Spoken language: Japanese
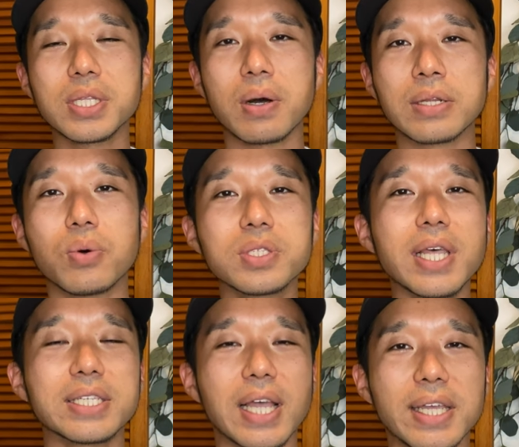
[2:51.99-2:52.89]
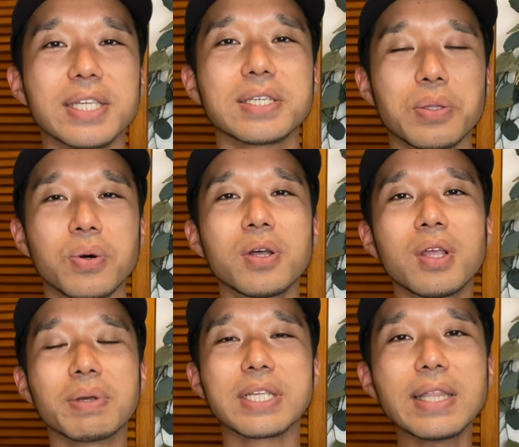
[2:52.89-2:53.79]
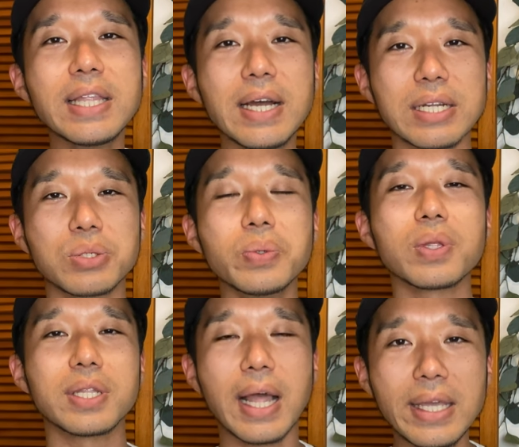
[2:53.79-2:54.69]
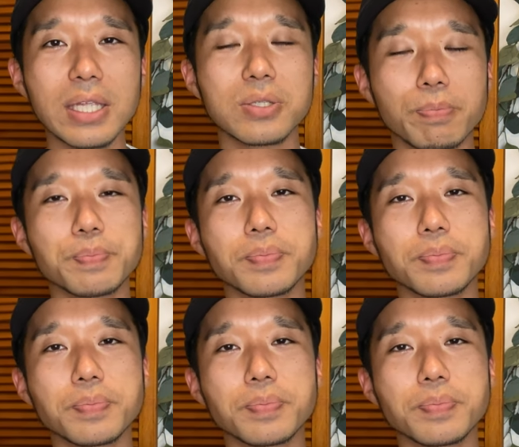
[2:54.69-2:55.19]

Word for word: おあのお伝えしたいんですけど、まあ、残念ながらそういうのでないんですよ。